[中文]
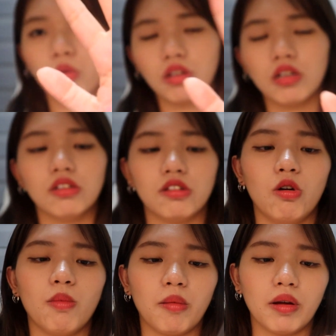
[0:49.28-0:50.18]
冬天的时
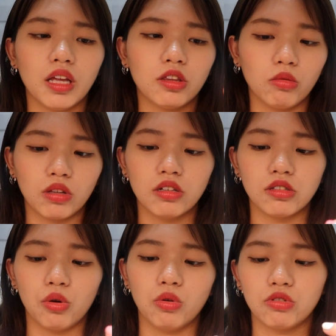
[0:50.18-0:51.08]
候买嘛，那冬天的
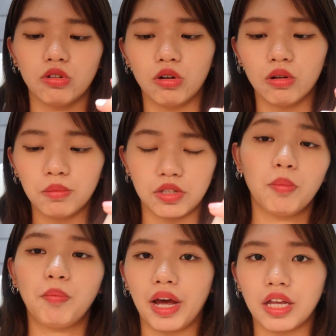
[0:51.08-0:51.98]
时候我就比
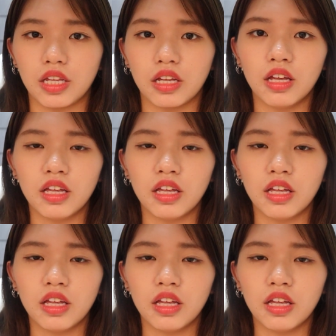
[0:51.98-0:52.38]
较白一点。